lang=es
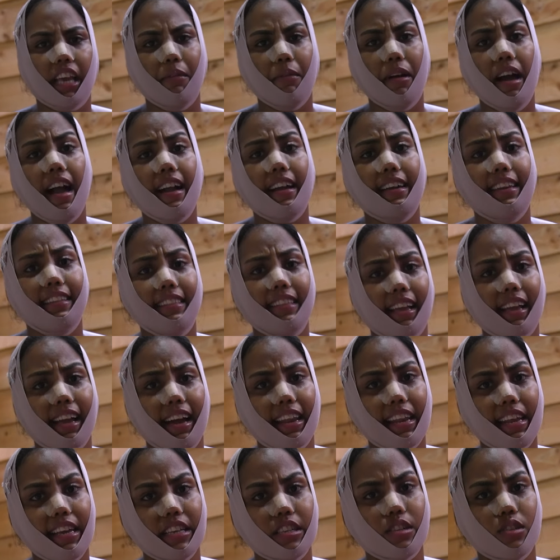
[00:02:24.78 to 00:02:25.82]
que van a
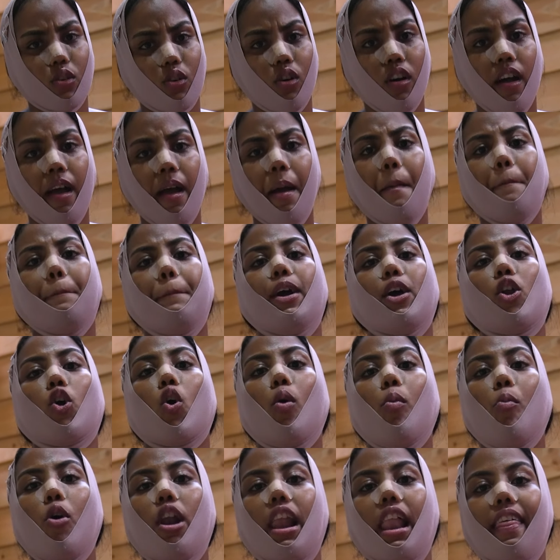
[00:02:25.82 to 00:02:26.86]
criticar eso, pero
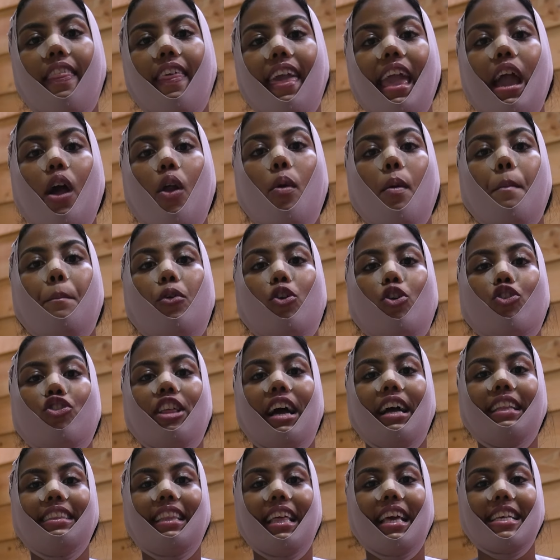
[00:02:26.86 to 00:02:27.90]
como le dije, lo
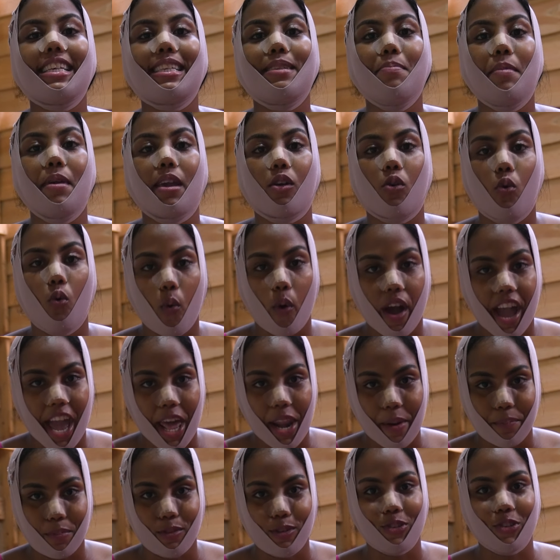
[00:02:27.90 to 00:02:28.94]
importante es mi
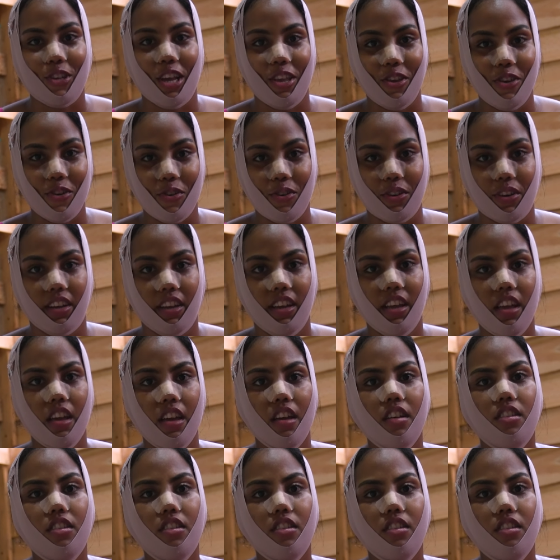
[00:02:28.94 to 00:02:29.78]
cuerpo, señores.